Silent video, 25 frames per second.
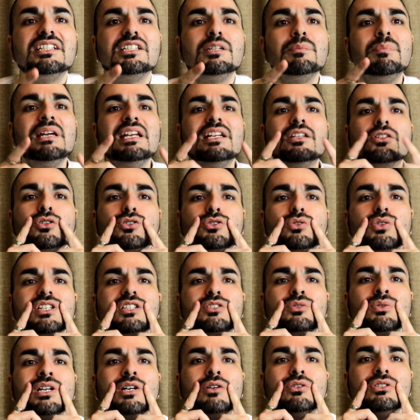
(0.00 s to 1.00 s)
bene,
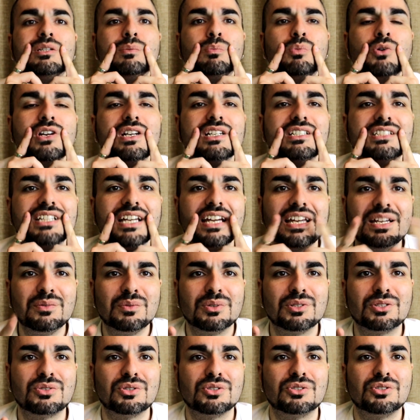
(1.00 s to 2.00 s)
dottoressa, una cosa buona c'è in
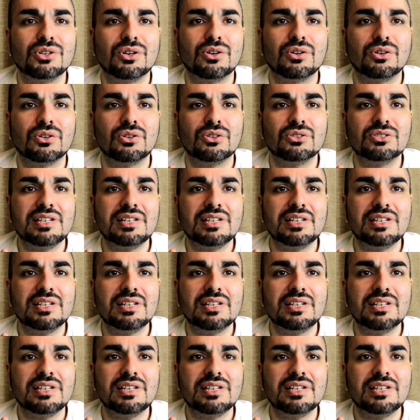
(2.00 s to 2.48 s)
questo gioco, lo